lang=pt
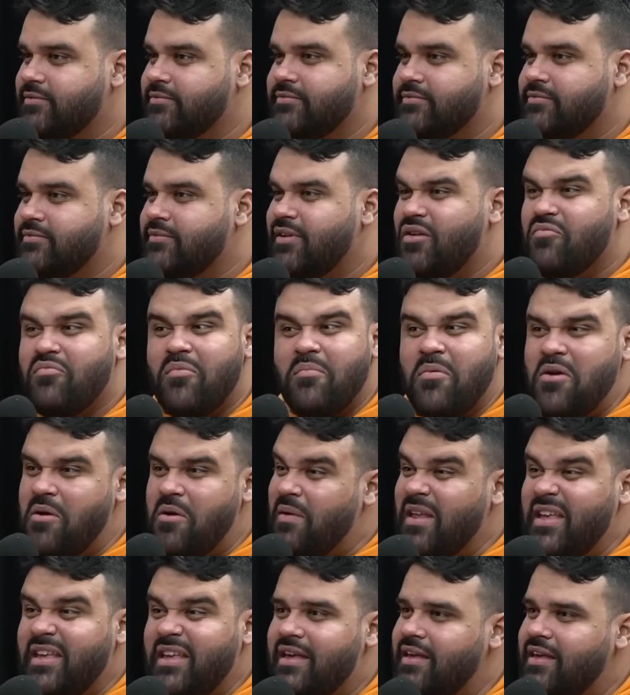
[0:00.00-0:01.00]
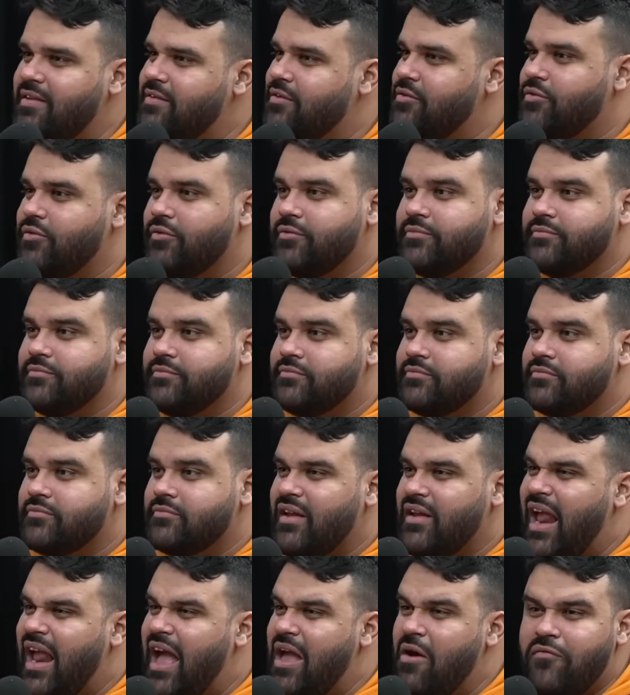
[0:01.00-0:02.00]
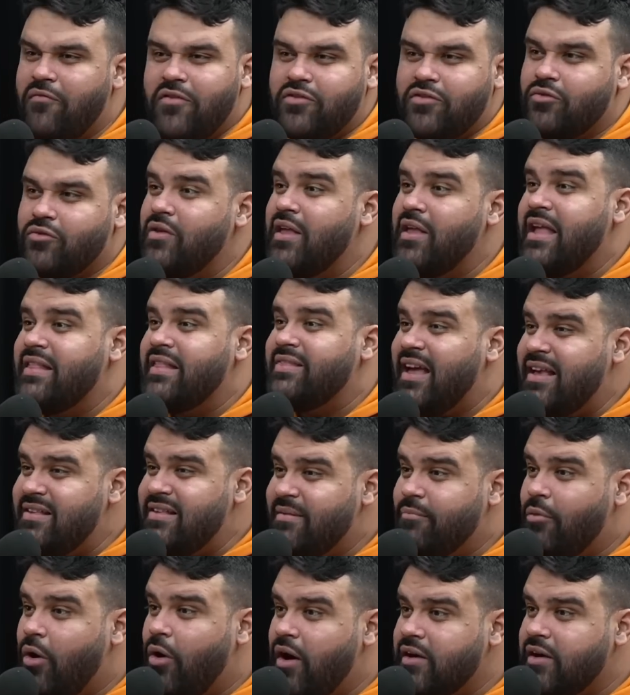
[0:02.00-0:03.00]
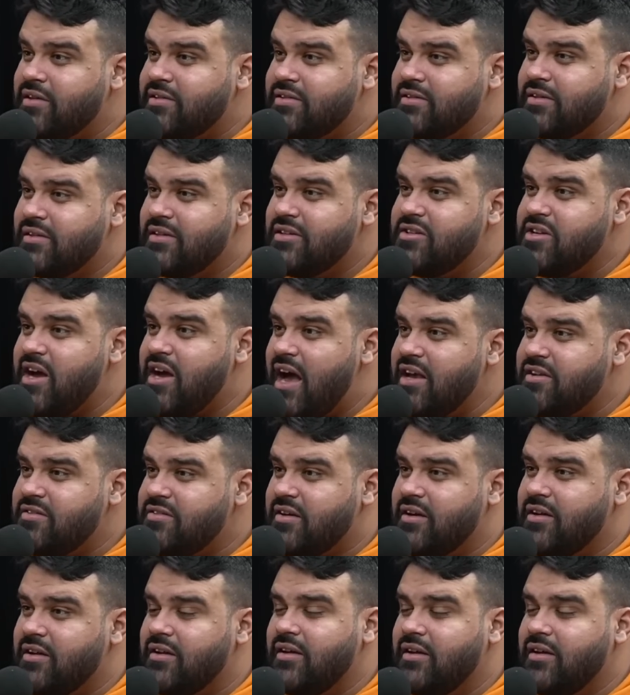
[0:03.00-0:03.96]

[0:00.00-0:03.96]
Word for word: Mano, eu brinquei esse jogo. Aí eu fiz tudo. Nice Box de Astra.